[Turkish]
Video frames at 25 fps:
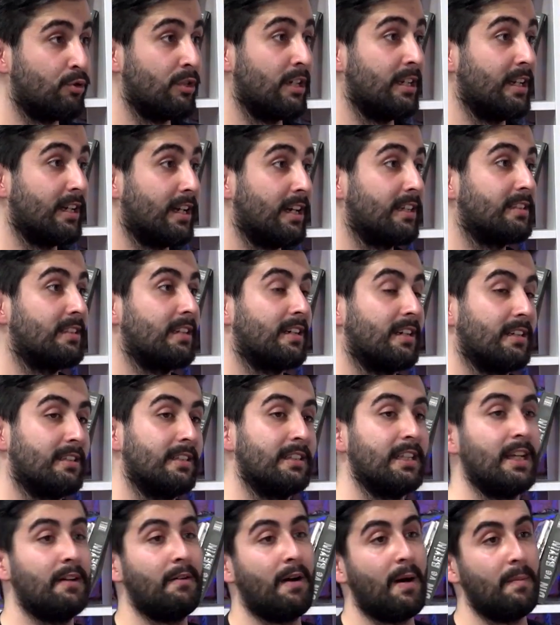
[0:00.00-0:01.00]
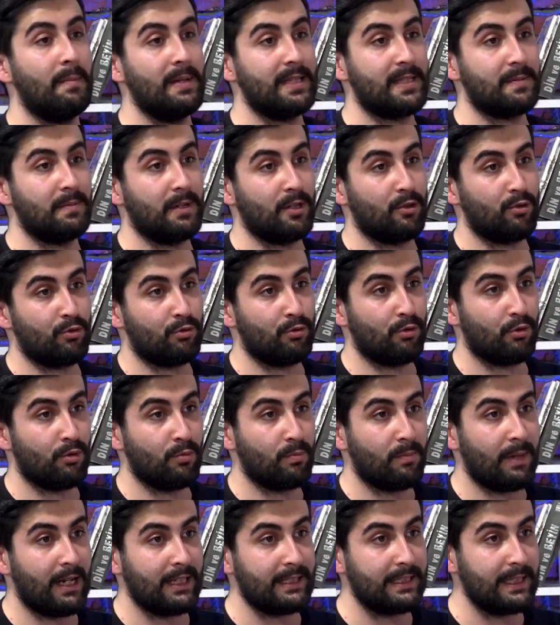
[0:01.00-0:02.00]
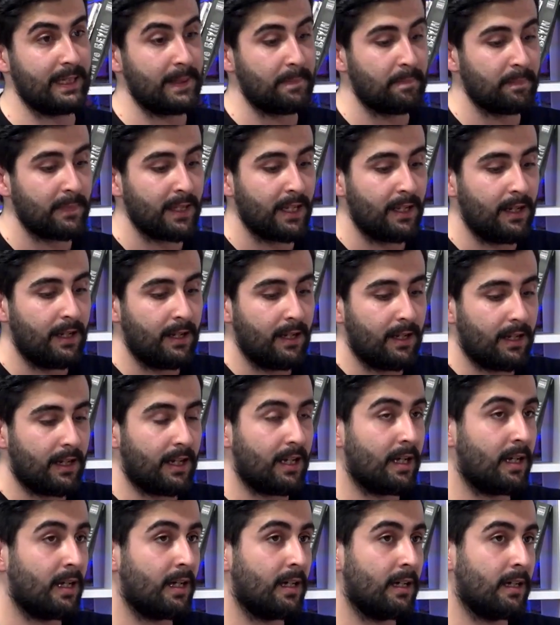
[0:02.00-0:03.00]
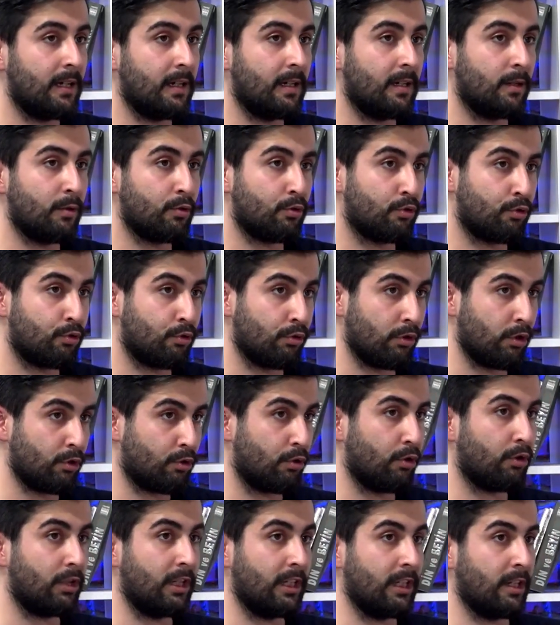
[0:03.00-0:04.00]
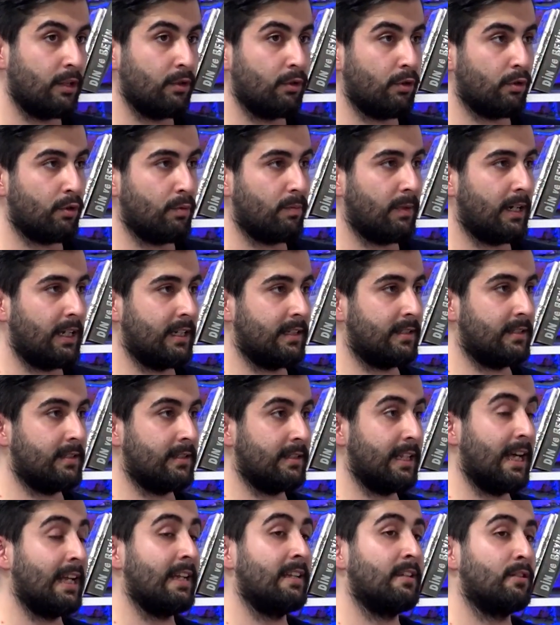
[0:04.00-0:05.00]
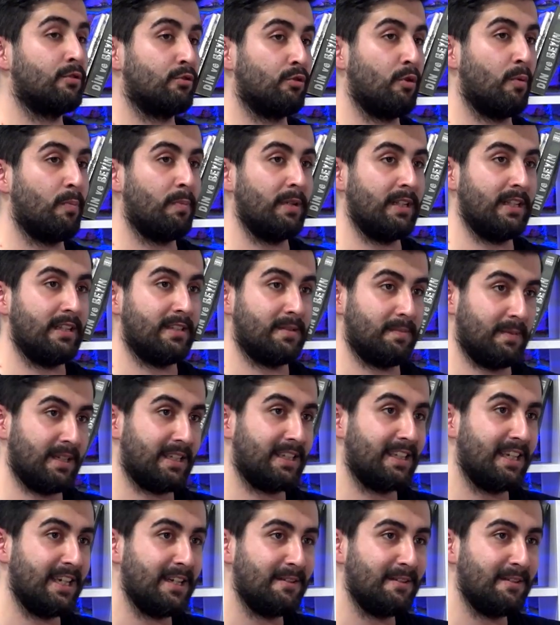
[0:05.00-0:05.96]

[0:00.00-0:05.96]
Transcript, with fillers: da üzerine kata kata devam etmek istiyorum ben de. Ee, şuna çok inanıyorum. Hani sizlerle de sohbet etmek